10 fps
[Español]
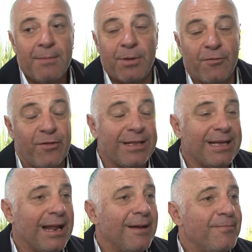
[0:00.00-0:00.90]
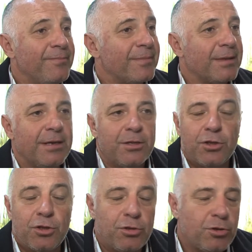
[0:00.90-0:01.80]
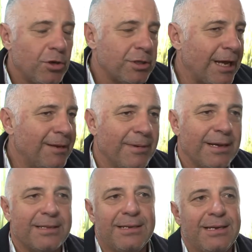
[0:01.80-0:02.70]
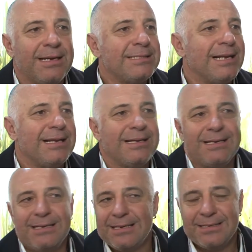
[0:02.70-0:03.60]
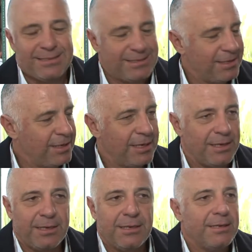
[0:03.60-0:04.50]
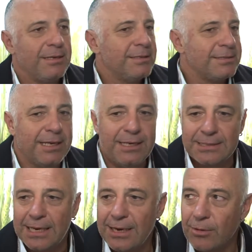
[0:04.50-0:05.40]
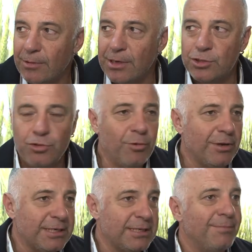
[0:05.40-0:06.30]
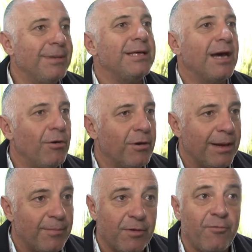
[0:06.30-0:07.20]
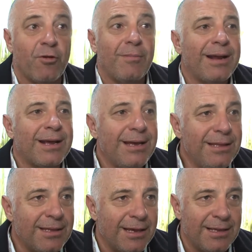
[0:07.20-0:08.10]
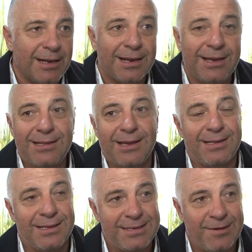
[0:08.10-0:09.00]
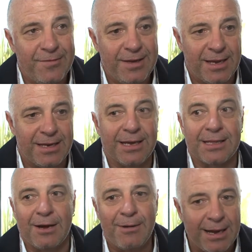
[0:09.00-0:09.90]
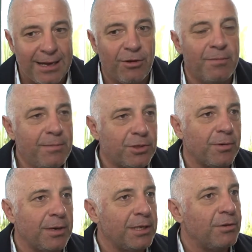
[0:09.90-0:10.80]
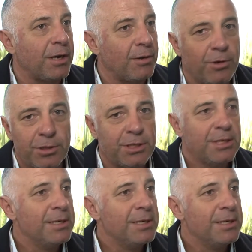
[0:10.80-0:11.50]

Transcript: Pero frente el capital social es más difícil de reconstituir que el capital más monetario. Sí, salir a comprar un insumo lo haces en media hora, pero formar gente y tener gente que te sea fiel y que trabaje en los mismos objetivos que vos,